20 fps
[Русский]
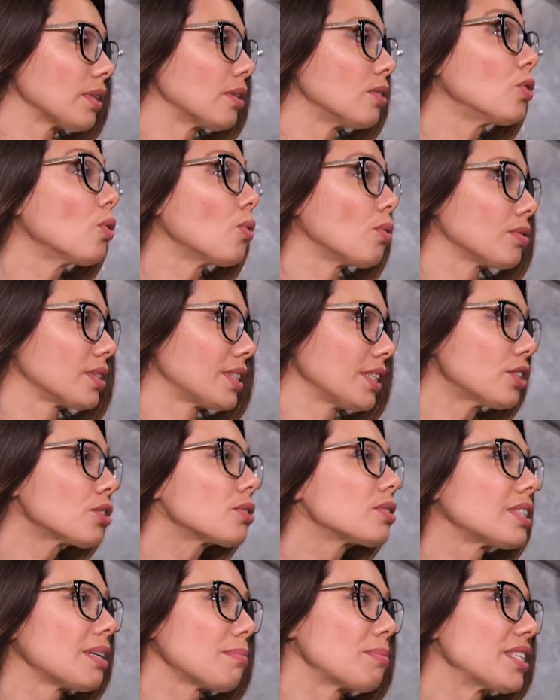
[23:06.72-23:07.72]
Но знаешь,
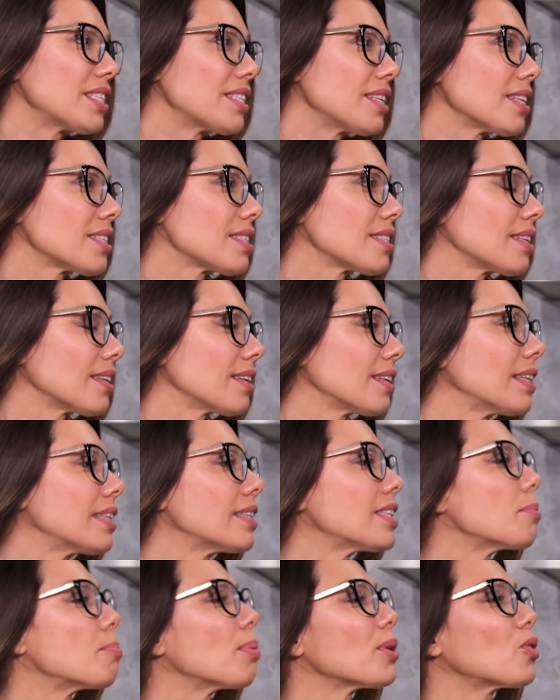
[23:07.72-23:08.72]
что самое интересное?
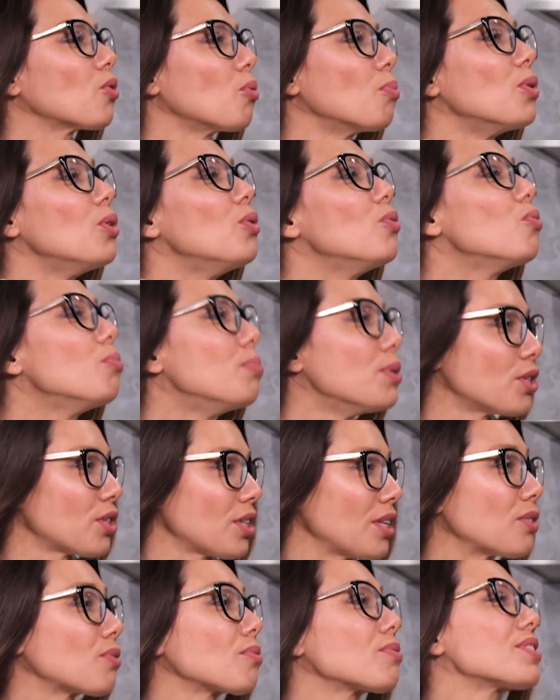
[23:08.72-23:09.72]
Ты потом
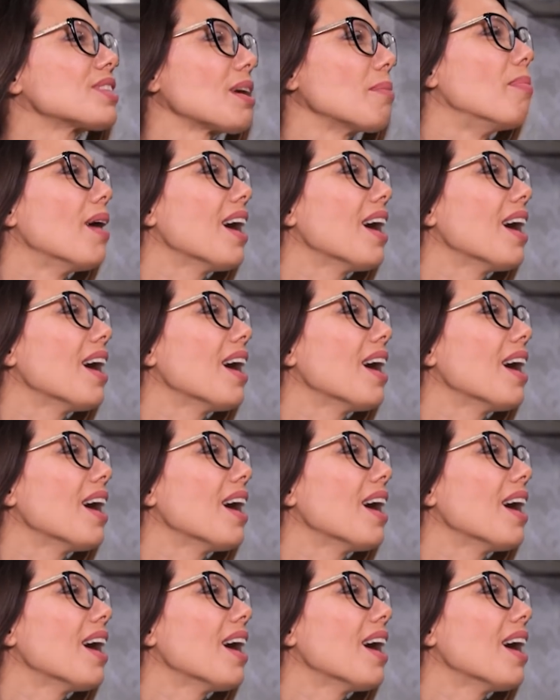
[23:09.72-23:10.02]
любишь эту собаку.